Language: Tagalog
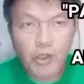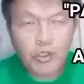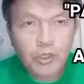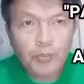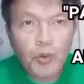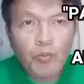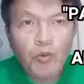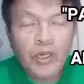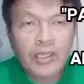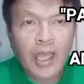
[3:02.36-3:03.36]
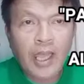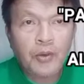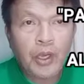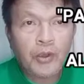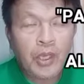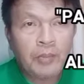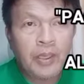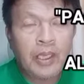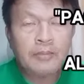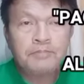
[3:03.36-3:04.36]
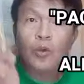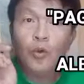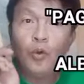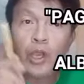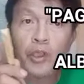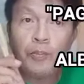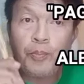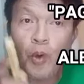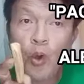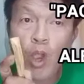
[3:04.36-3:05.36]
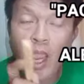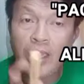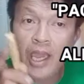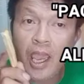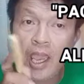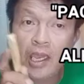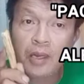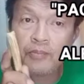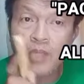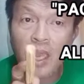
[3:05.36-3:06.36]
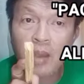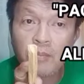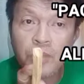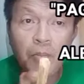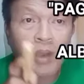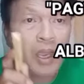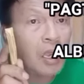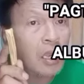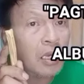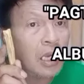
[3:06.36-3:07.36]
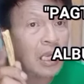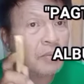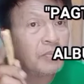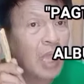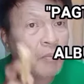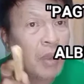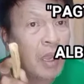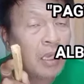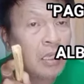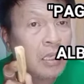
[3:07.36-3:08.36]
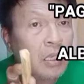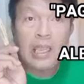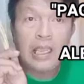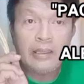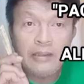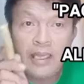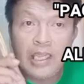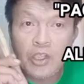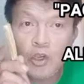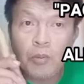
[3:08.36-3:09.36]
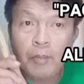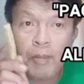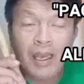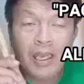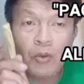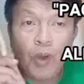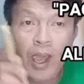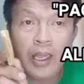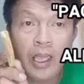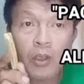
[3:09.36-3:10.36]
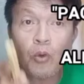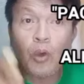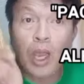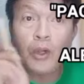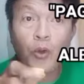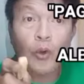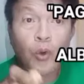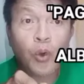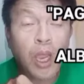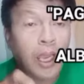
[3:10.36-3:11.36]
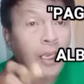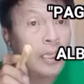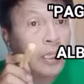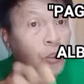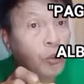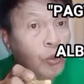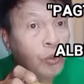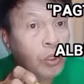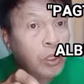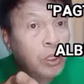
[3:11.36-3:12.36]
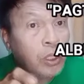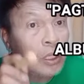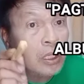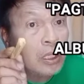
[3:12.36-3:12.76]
Seryoso po muna tayo ngayong gabi. Kung kayo po ay nakakaramdam ng mga karamdamang hindi ninyo mapakiwari kung ano ang inyong